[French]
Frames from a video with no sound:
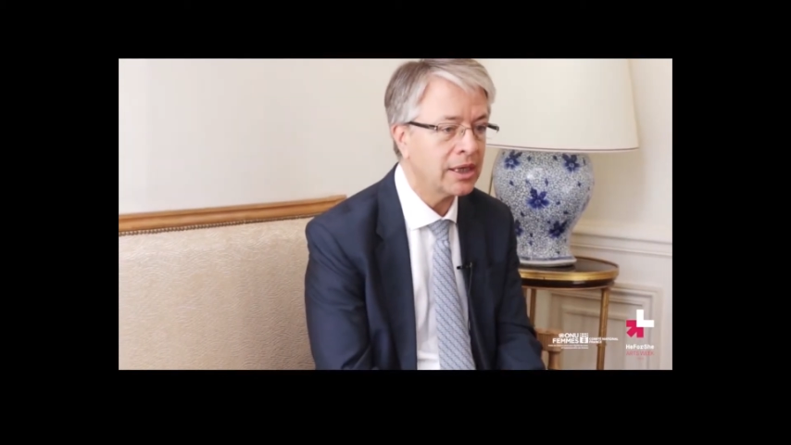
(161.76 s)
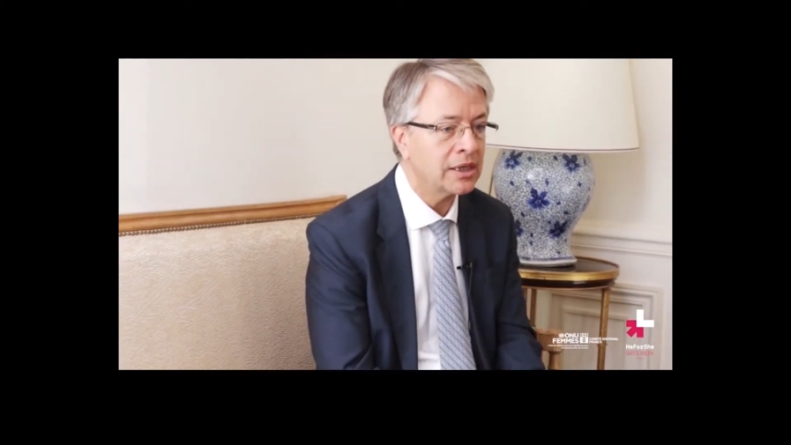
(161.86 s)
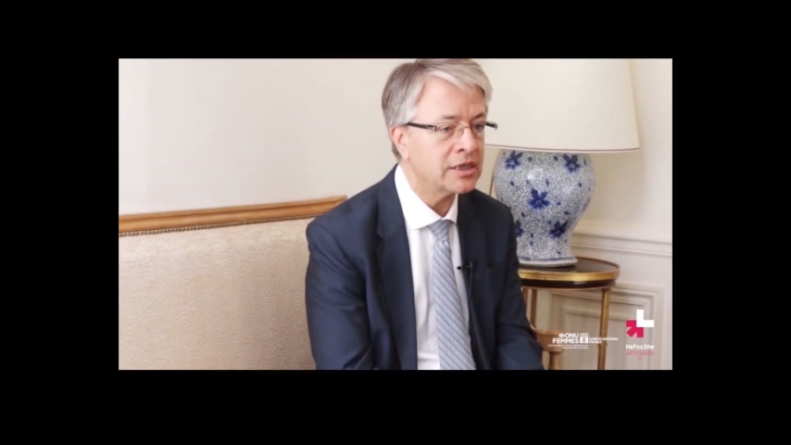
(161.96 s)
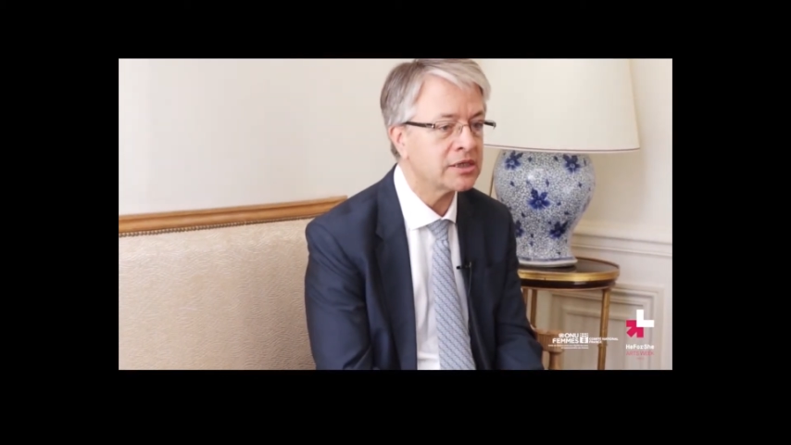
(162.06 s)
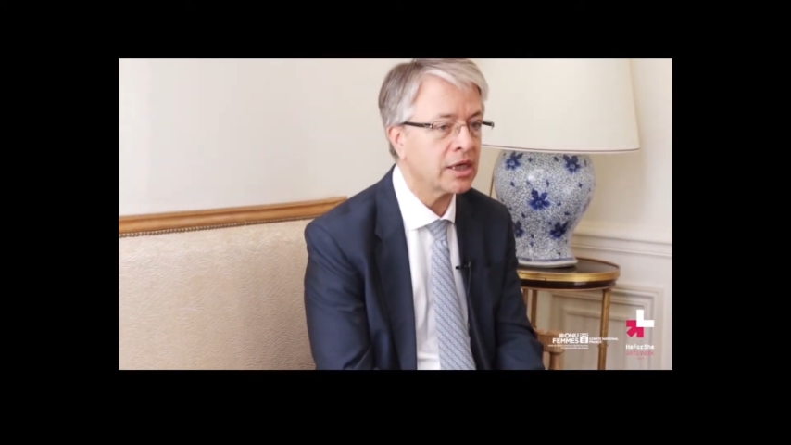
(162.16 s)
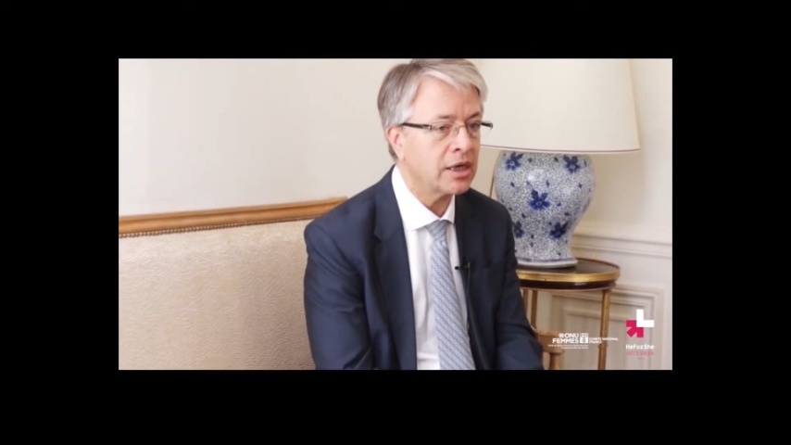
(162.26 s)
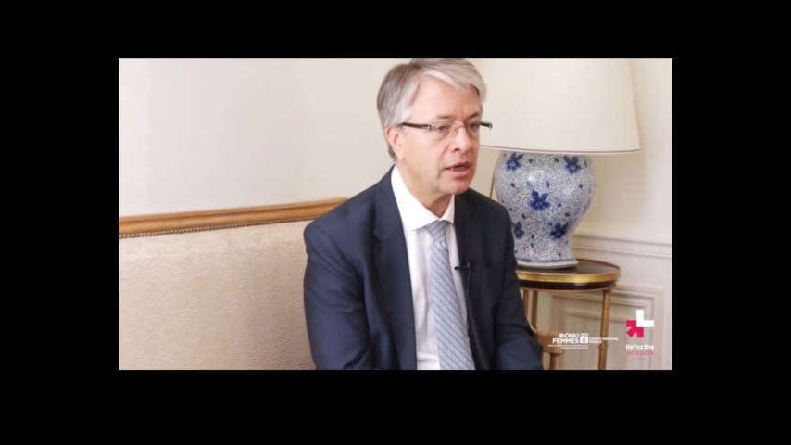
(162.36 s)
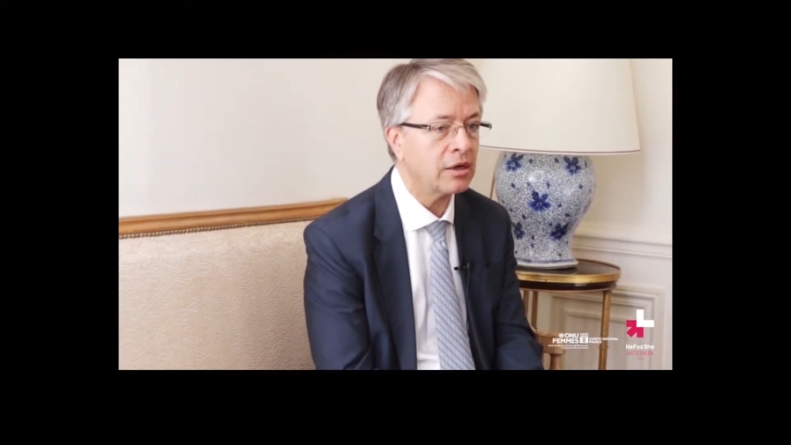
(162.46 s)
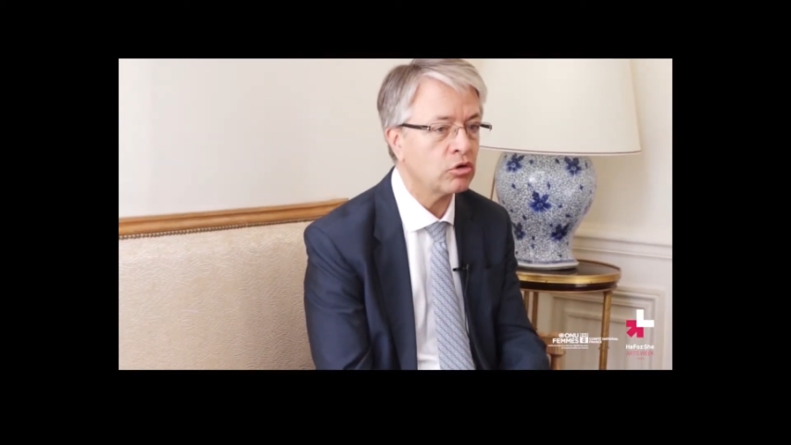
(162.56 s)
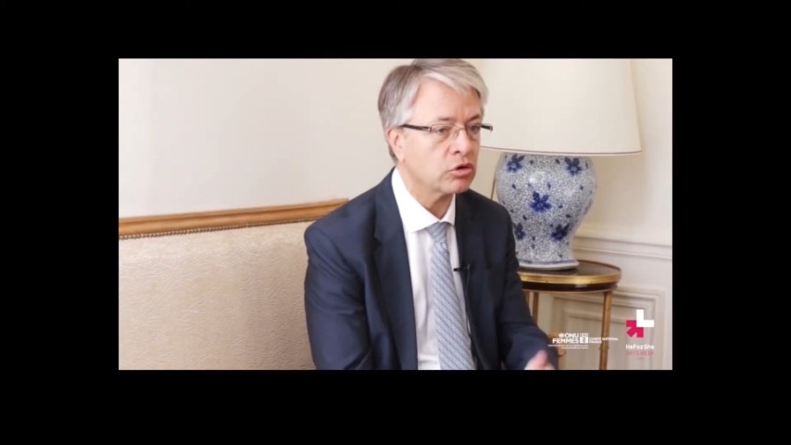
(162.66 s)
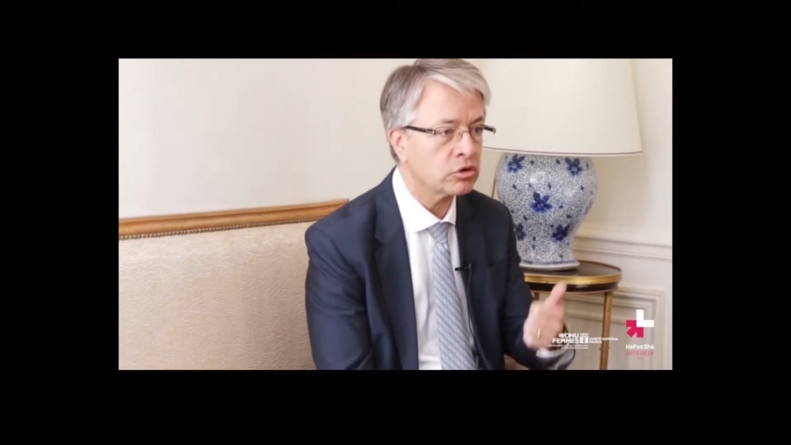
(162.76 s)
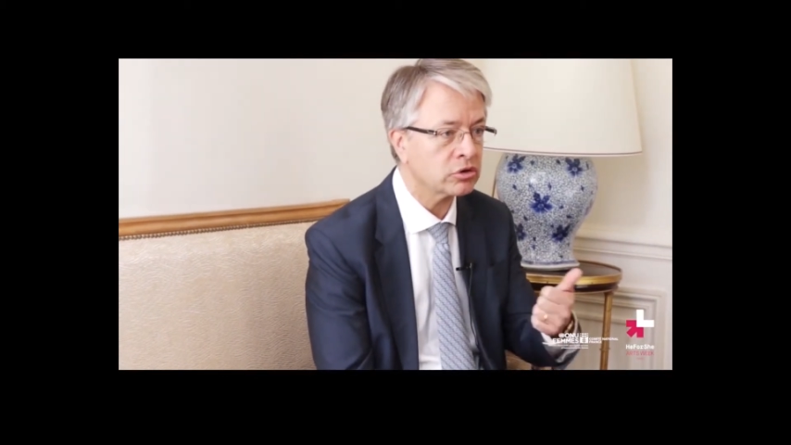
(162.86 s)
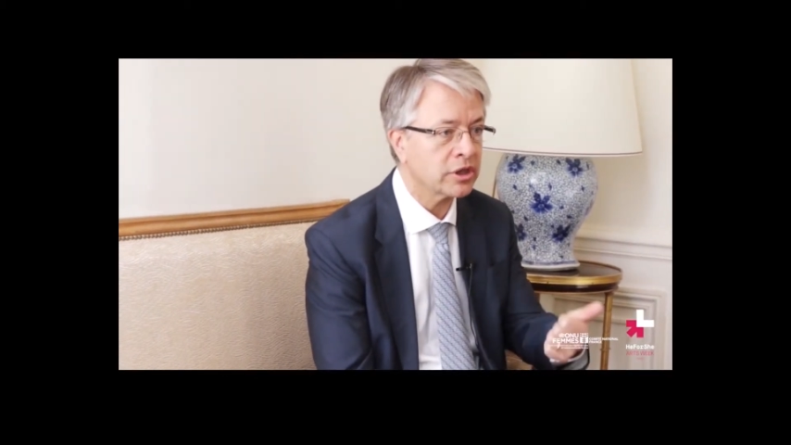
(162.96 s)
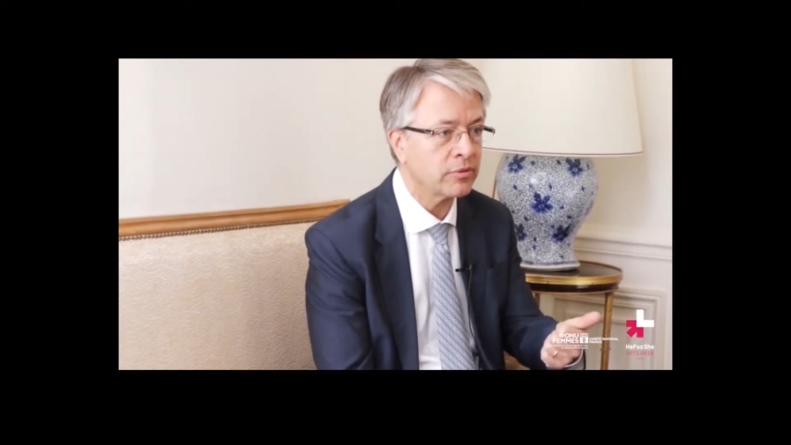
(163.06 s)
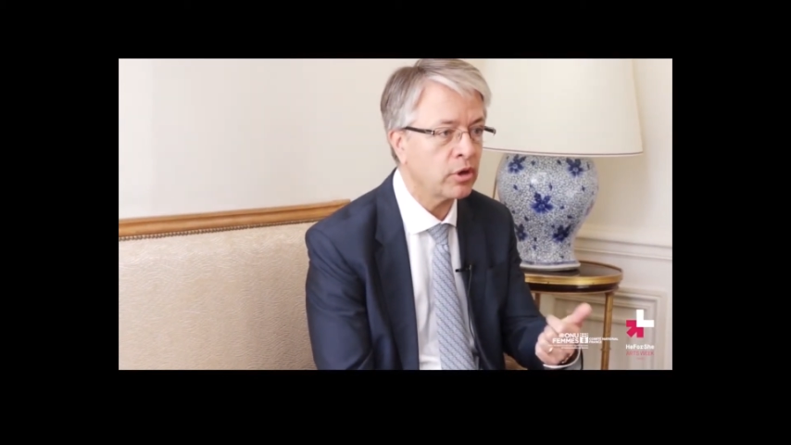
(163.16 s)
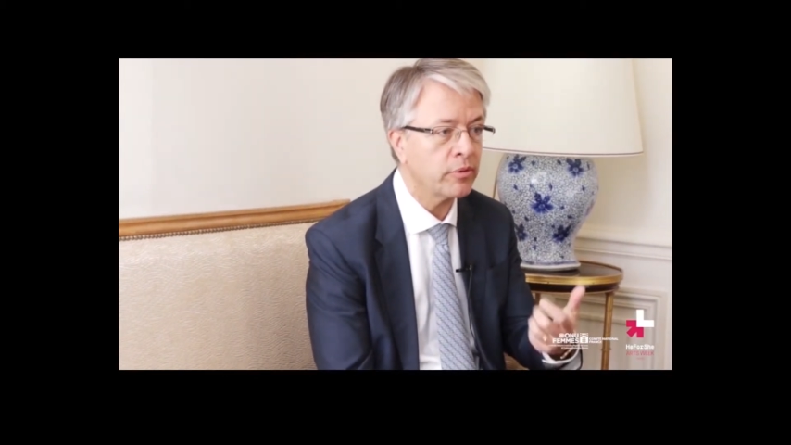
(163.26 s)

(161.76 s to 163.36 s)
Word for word: les arts, leurs enseignements